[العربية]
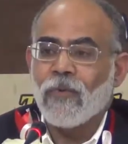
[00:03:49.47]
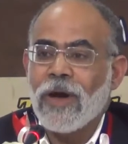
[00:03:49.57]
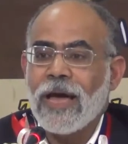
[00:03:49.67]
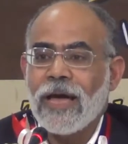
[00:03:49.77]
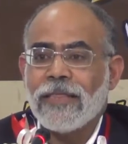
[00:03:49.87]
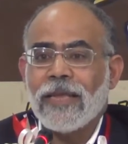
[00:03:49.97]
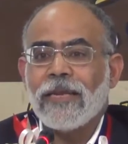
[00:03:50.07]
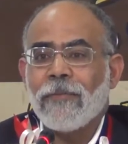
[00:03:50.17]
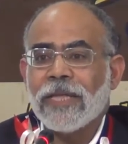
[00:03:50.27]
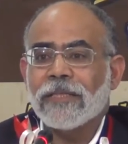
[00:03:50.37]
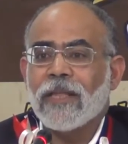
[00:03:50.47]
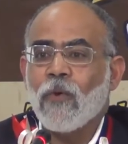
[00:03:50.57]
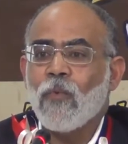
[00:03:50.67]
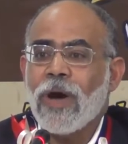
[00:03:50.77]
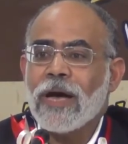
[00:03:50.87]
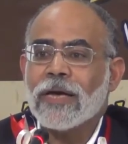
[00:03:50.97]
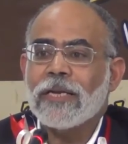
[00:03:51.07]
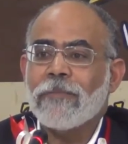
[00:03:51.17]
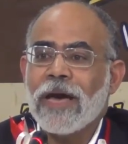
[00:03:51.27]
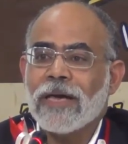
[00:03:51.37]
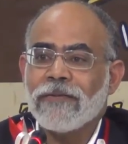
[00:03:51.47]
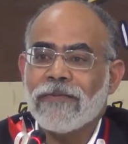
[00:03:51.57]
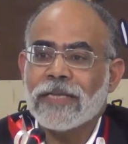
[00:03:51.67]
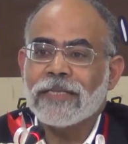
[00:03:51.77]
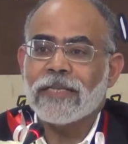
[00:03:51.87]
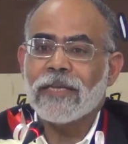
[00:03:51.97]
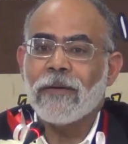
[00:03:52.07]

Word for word: وهذا النمط تواق لمعرفه